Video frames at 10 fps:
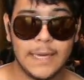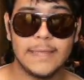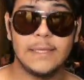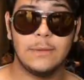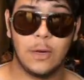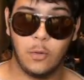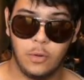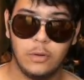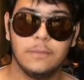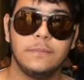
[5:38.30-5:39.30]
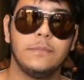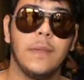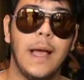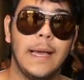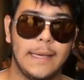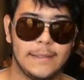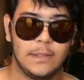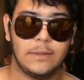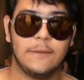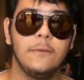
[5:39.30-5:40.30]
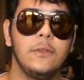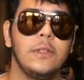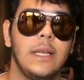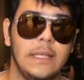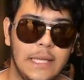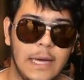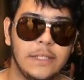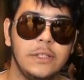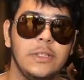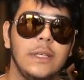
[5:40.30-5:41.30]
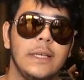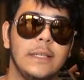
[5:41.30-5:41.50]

a questão da cor, a questão da funcionalidade,